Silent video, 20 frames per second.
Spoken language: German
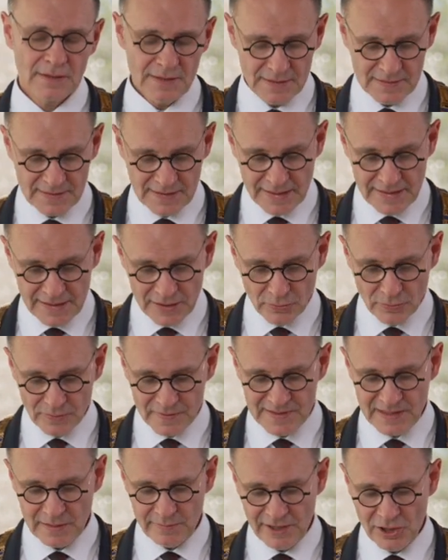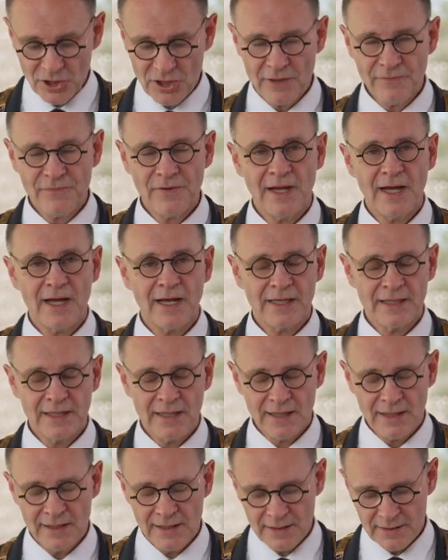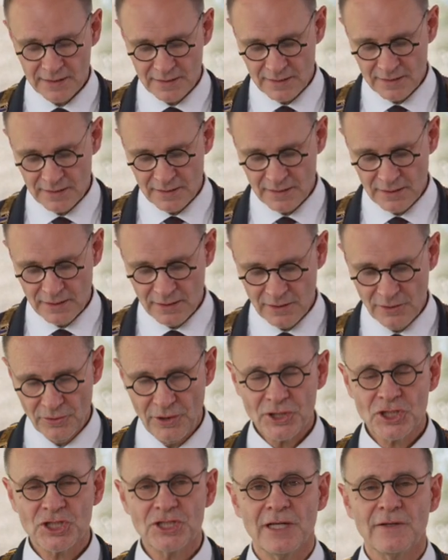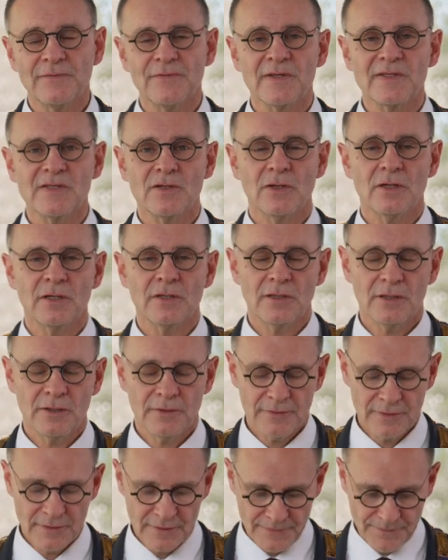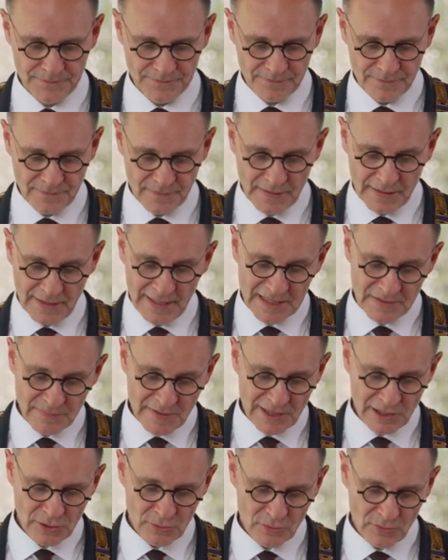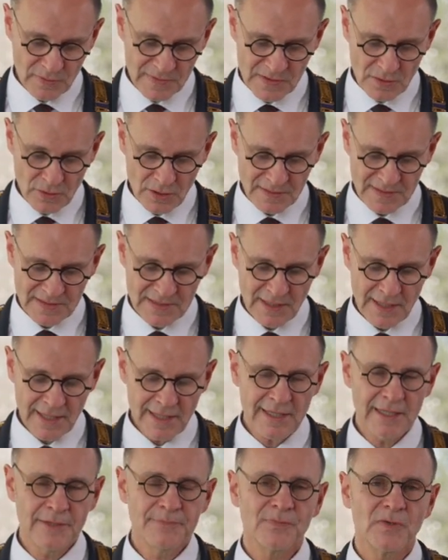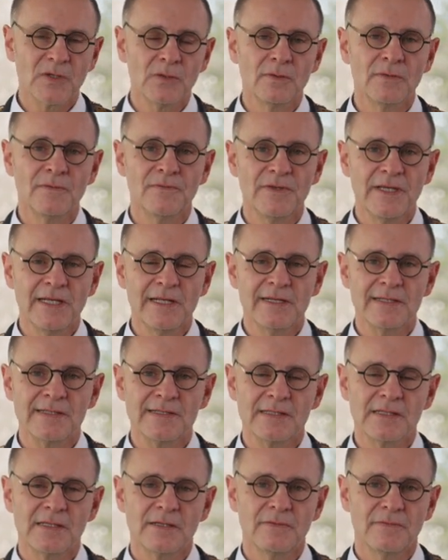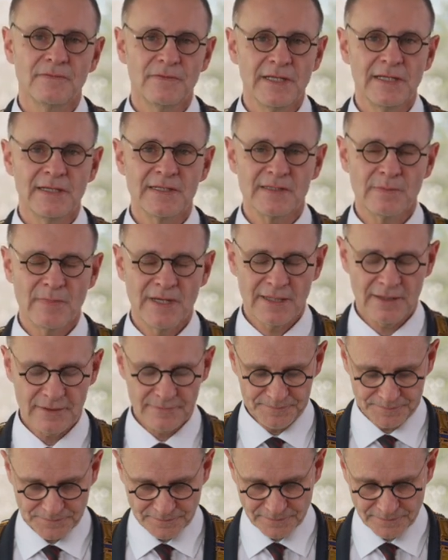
Sanierungsgebiet Scheffelareal, Nordstadtversorger, Entwicklung unserer Ortsteile und vieles, vieles mehr.